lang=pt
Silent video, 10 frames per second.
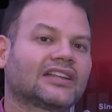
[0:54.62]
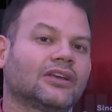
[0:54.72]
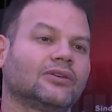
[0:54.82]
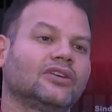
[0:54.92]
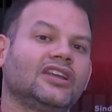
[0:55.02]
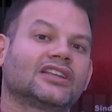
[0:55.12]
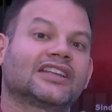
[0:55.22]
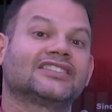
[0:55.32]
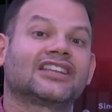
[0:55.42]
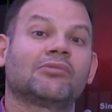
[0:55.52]
categoria
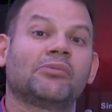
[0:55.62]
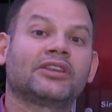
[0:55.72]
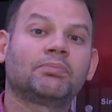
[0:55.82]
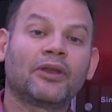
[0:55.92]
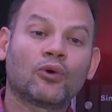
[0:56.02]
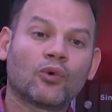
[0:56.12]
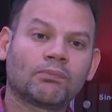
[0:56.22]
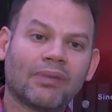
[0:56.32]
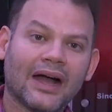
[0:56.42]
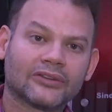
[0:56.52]
está extremamente
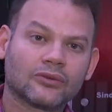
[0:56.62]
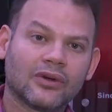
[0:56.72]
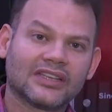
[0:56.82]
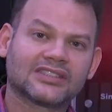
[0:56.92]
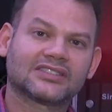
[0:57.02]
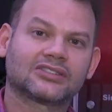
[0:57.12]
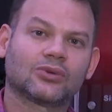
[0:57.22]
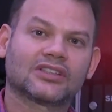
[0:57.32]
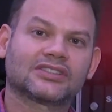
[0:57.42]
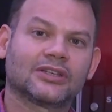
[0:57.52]
preocupado com essa
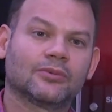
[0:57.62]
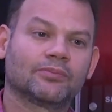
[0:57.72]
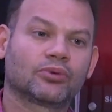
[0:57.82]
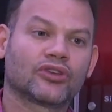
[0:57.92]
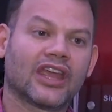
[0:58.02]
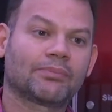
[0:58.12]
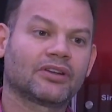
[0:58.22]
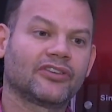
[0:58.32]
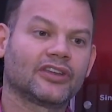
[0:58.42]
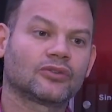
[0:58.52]
situação, porque a
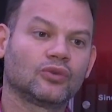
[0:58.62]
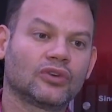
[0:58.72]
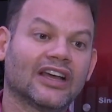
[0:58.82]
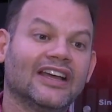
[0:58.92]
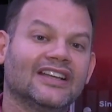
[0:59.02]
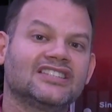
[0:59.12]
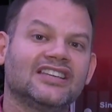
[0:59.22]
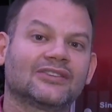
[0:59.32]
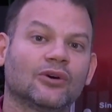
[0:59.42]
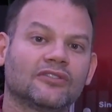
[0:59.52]
prefeitura
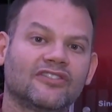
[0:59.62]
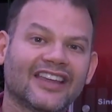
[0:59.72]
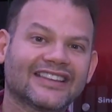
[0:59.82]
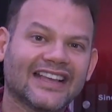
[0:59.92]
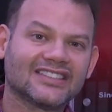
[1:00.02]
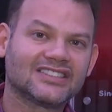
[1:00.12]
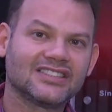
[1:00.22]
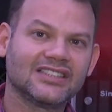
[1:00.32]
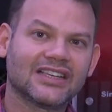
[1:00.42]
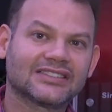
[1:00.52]
tinha 90
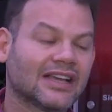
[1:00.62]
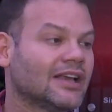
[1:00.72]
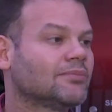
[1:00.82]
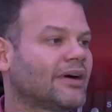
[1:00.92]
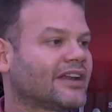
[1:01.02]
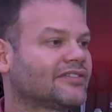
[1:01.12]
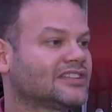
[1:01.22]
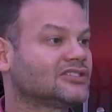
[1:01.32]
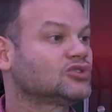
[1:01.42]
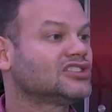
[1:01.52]
dias para
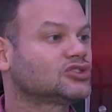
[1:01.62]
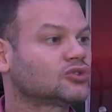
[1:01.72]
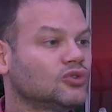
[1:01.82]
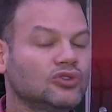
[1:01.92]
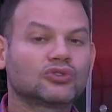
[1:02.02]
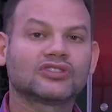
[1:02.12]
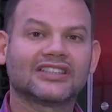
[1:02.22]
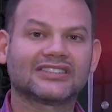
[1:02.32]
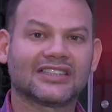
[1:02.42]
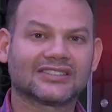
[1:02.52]
fazer os estudos
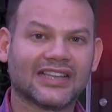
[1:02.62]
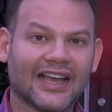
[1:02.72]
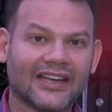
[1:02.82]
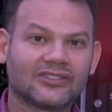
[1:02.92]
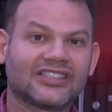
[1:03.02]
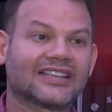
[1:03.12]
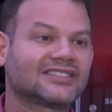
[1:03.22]
necessários e a